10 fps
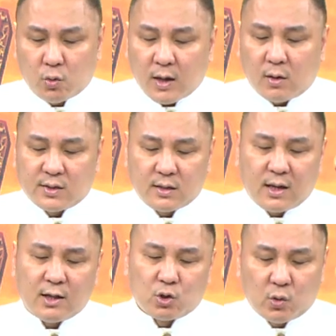错老师，
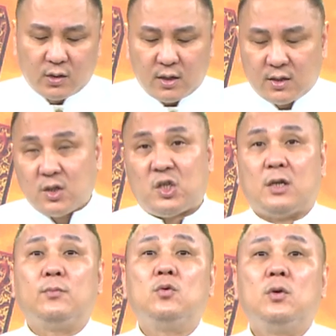看错电视
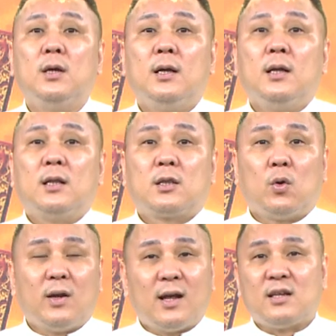节目，
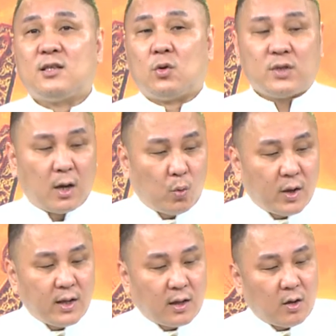都会让你走向
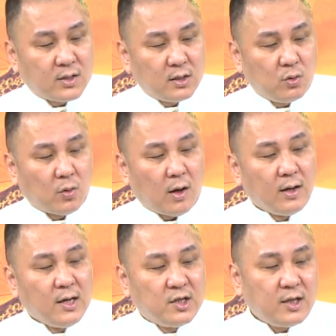归零高之路哈。
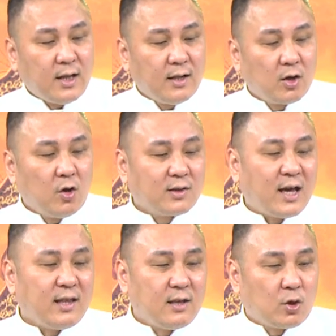现在能够
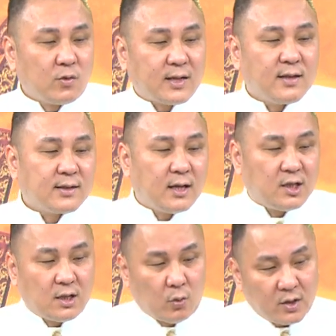带你东山再
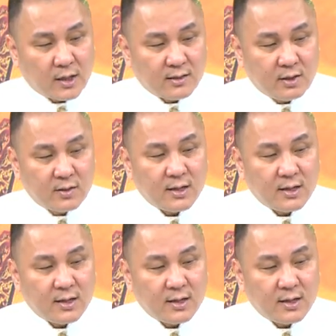起的，我想只